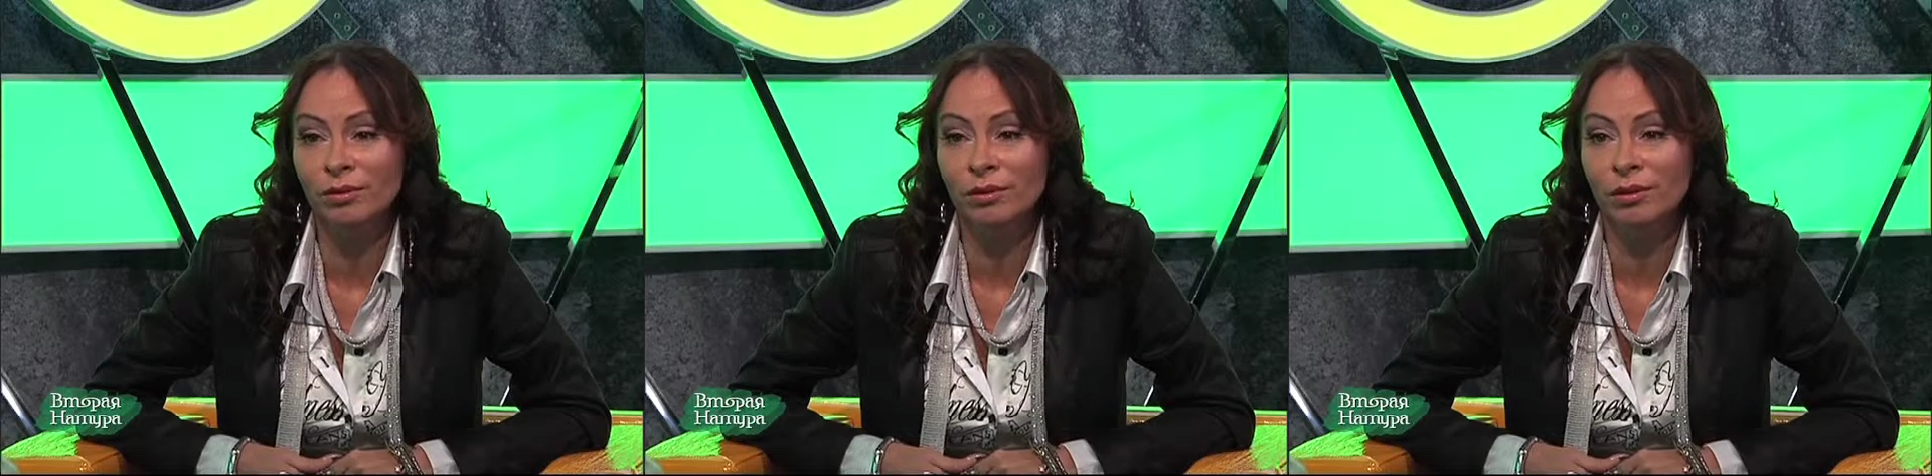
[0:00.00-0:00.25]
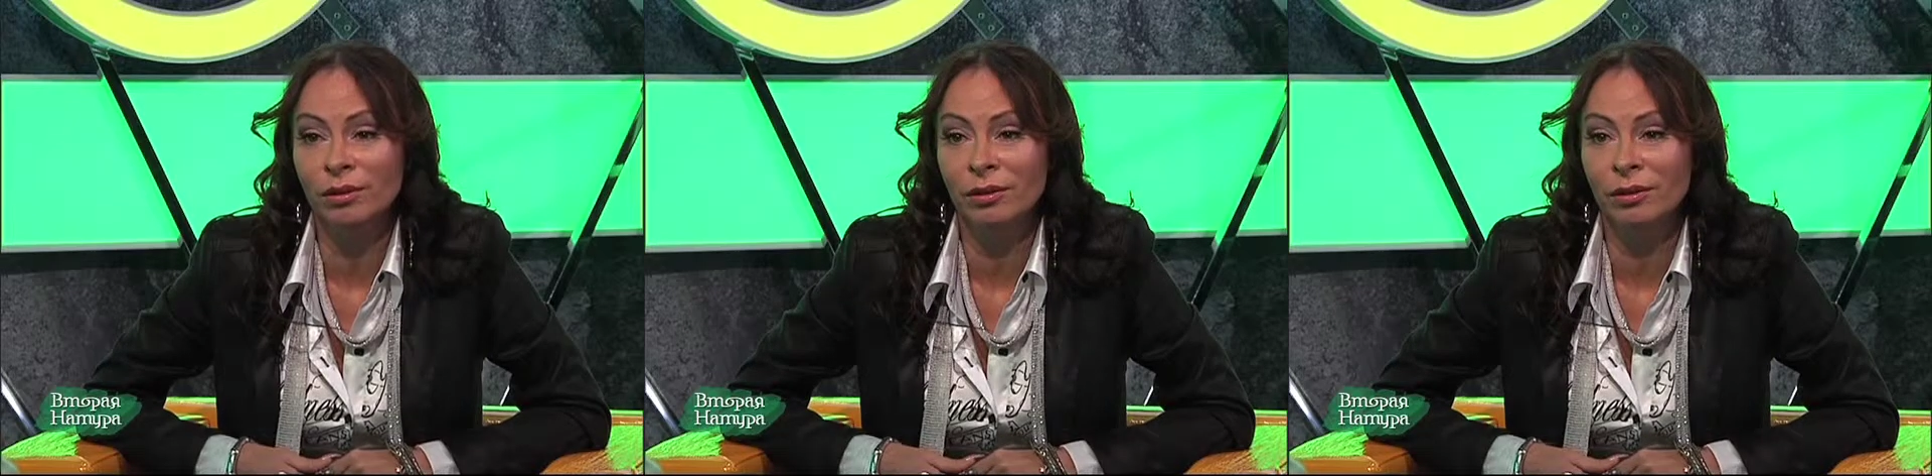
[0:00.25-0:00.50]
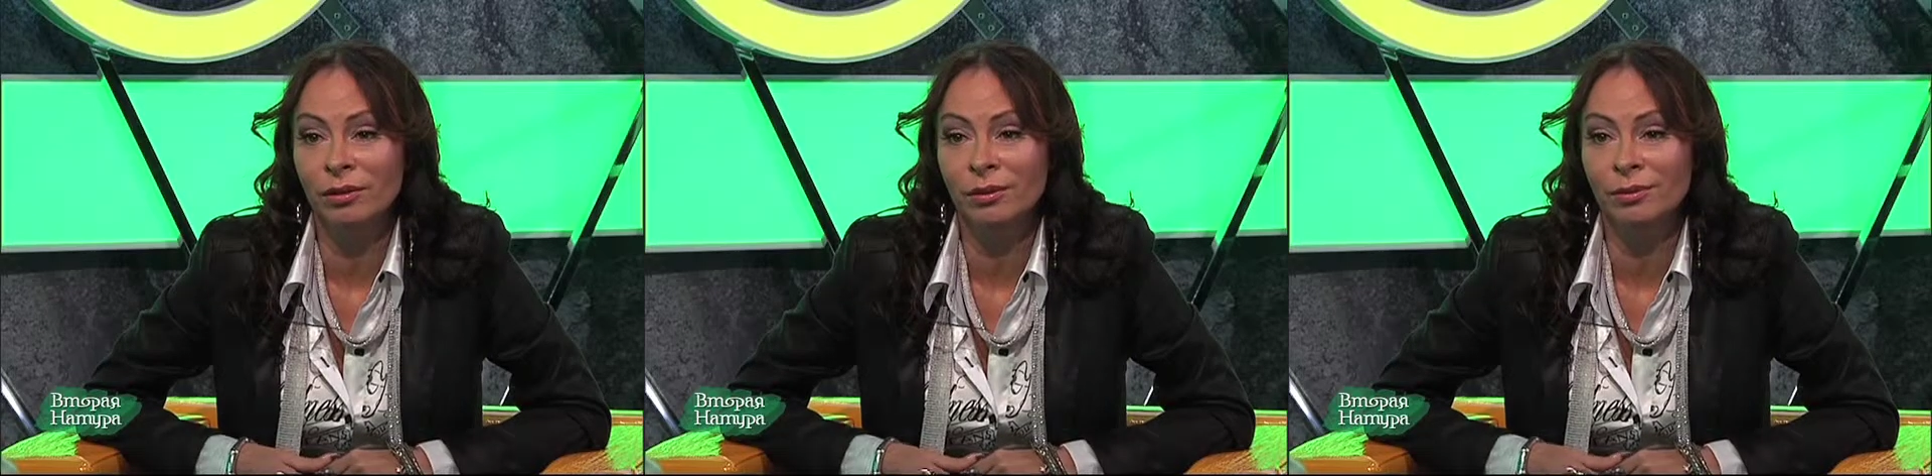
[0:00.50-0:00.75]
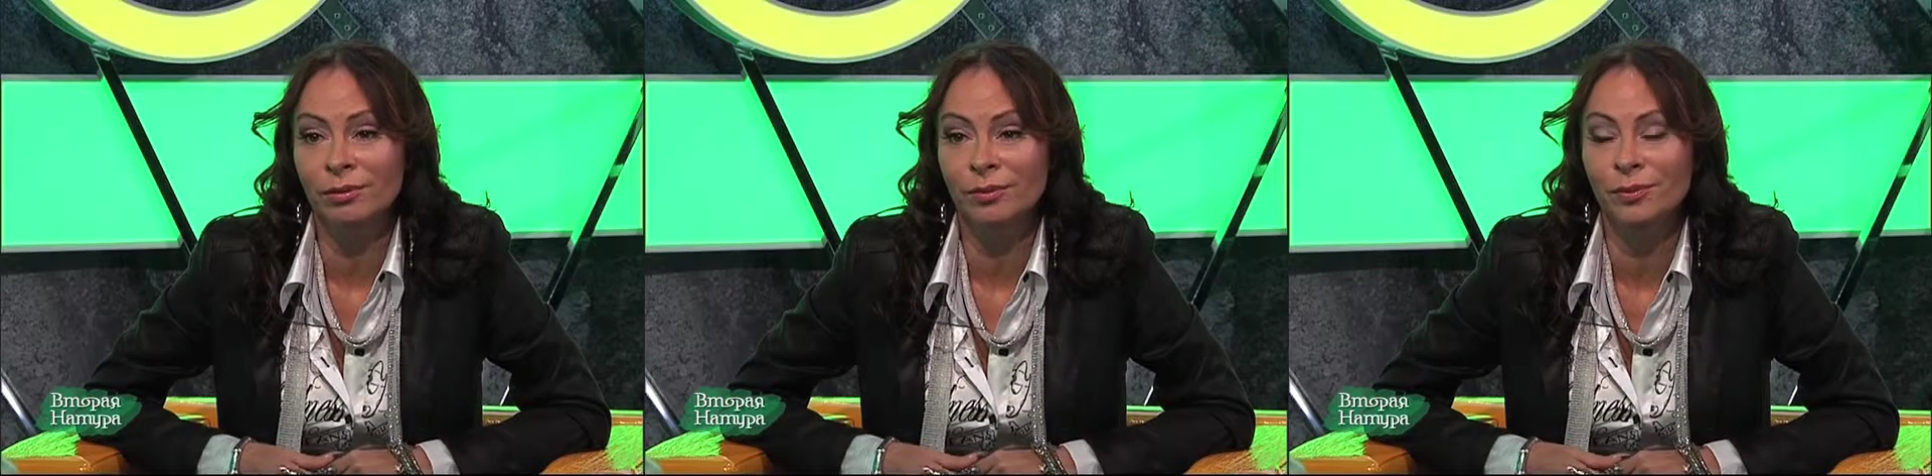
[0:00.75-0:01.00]

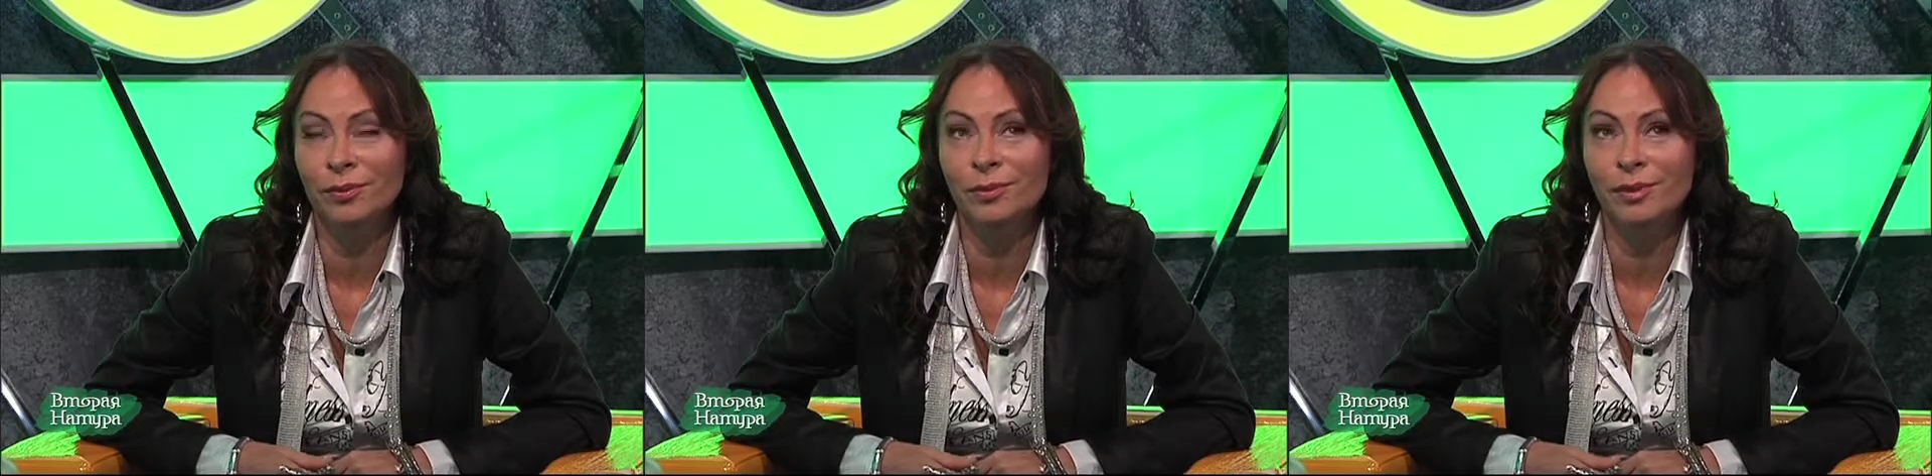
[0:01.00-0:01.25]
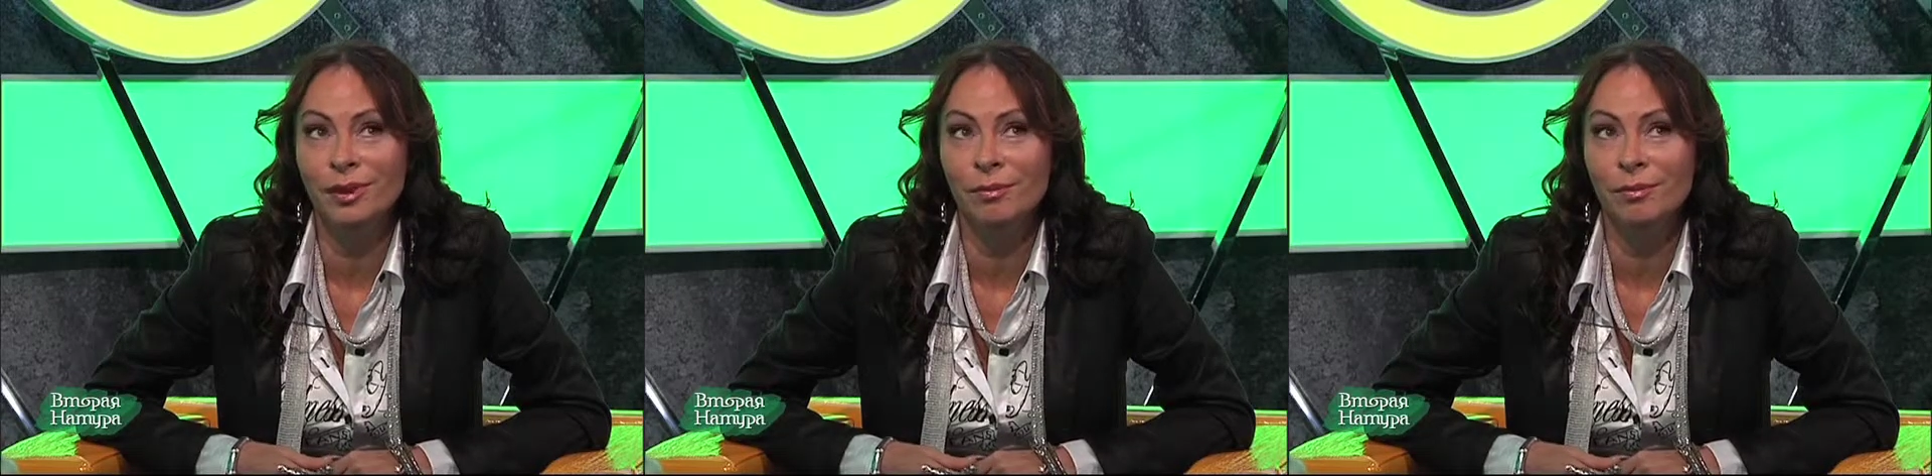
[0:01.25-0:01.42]
И Ты сам...